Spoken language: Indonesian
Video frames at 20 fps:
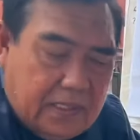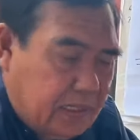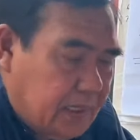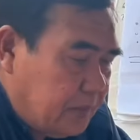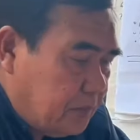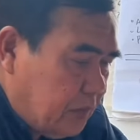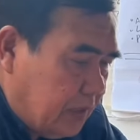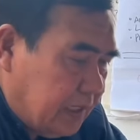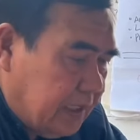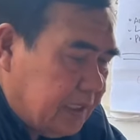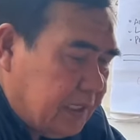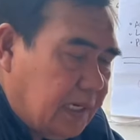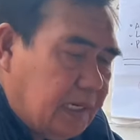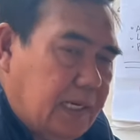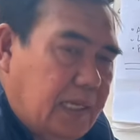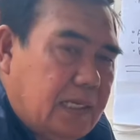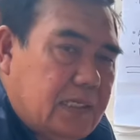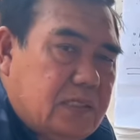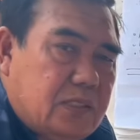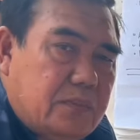Nah mungkin kita
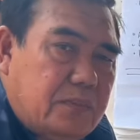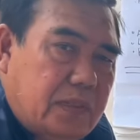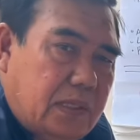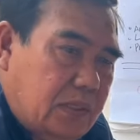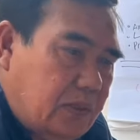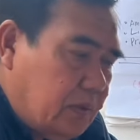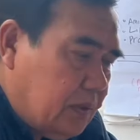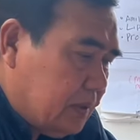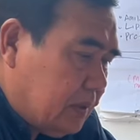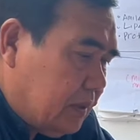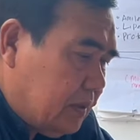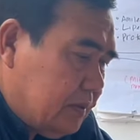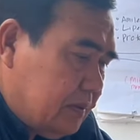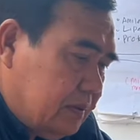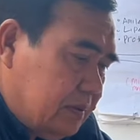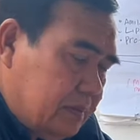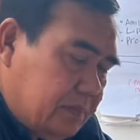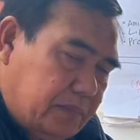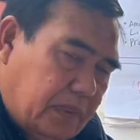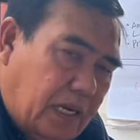lihat seminggu
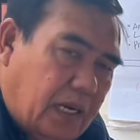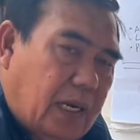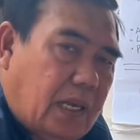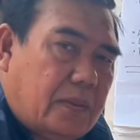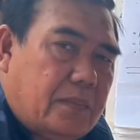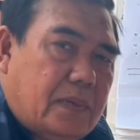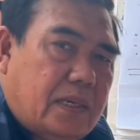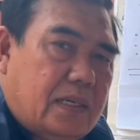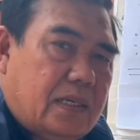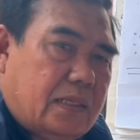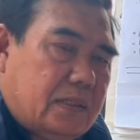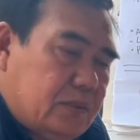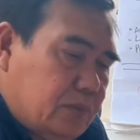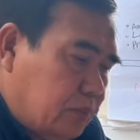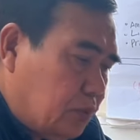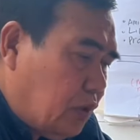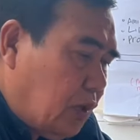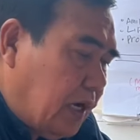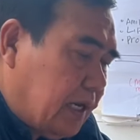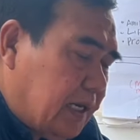atau paling lama 10
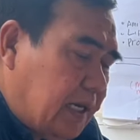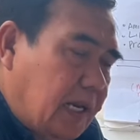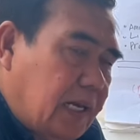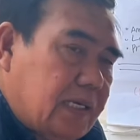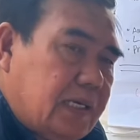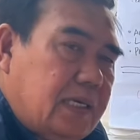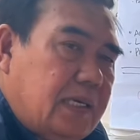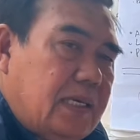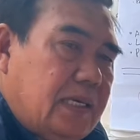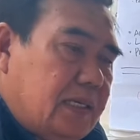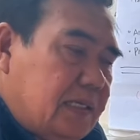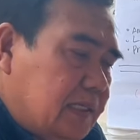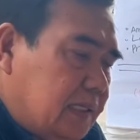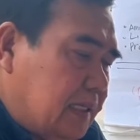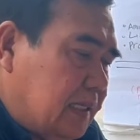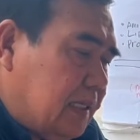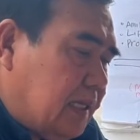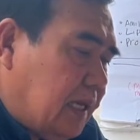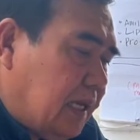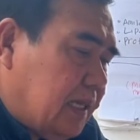hari lagi ya
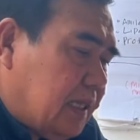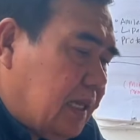kita,